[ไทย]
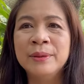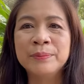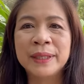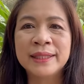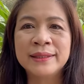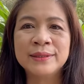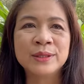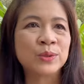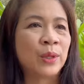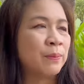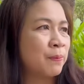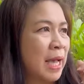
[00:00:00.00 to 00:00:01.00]
เป็นส
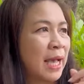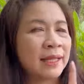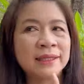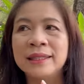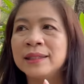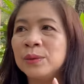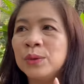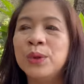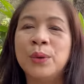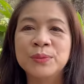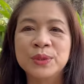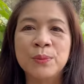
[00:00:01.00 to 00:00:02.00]
วนปลาที่อุด
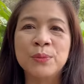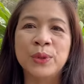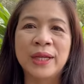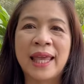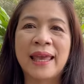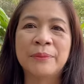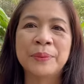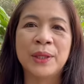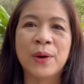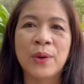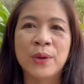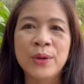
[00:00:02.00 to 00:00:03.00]
มสมบูรณ์แห้งพี่
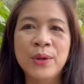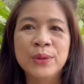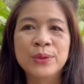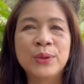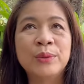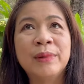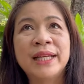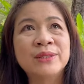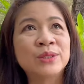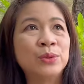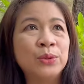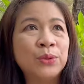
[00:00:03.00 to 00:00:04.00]
น้องต้นไม้
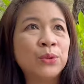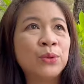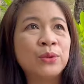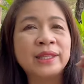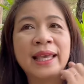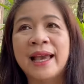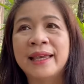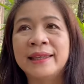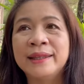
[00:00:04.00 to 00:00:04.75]
สูงใหญ่